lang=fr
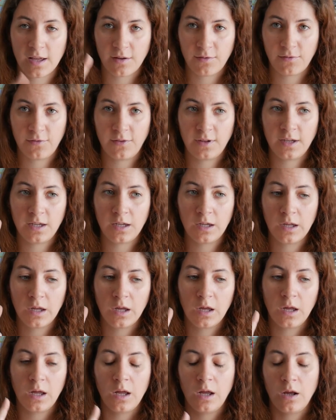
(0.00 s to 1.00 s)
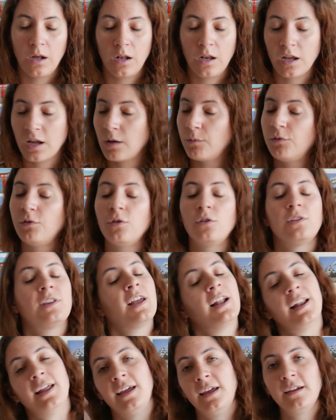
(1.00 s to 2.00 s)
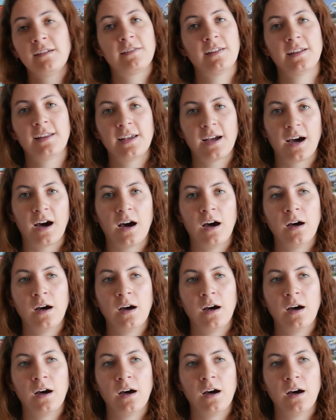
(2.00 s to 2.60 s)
cafés, les capsules hôtels, etc.